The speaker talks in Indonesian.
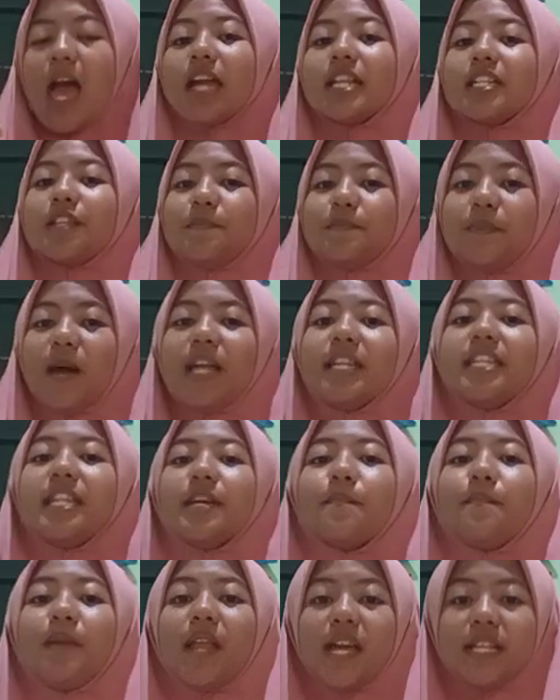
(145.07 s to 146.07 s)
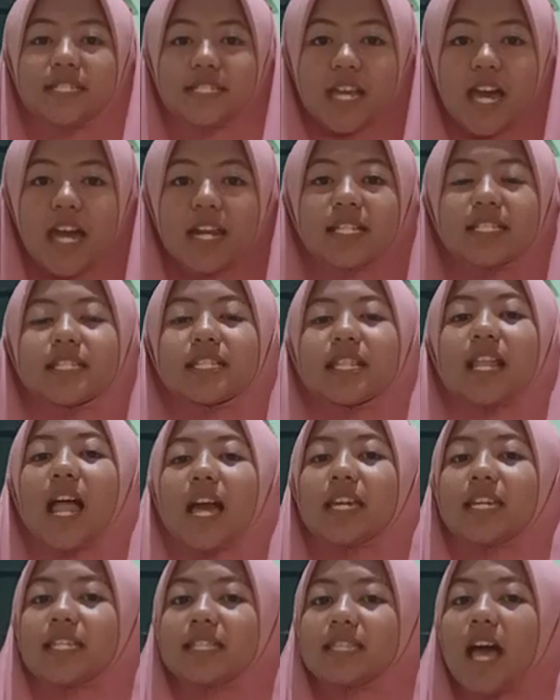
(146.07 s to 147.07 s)
dibanding belajar
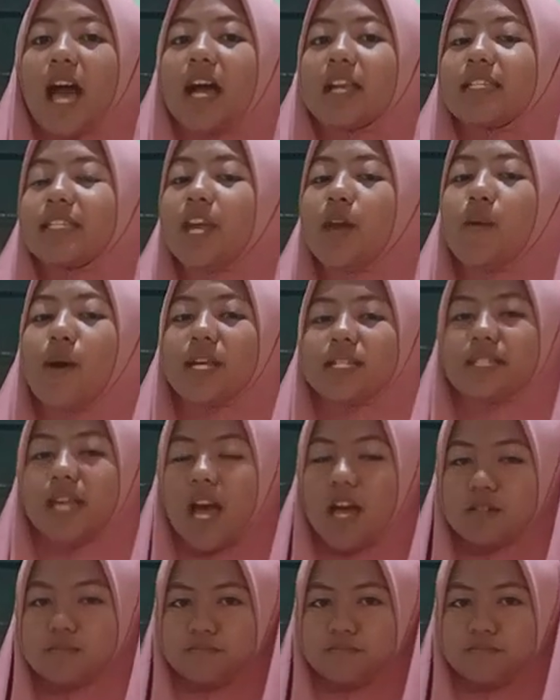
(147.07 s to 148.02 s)
setelah kita dewasa.